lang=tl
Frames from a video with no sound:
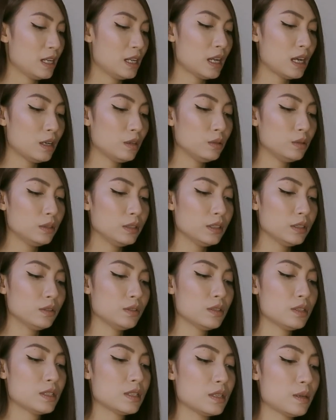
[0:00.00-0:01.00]
Lalo na
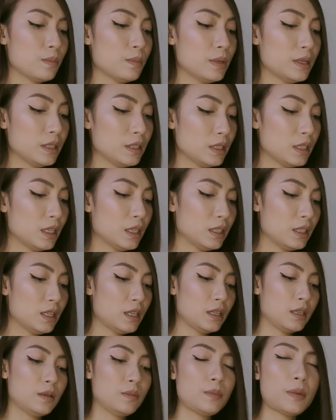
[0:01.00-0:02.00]
dun sa banda
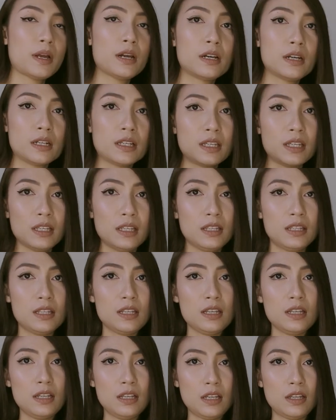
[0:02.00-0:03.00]
ng parang
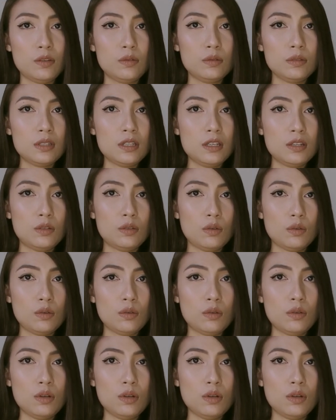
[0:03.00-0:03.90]
kilikili, yung dito.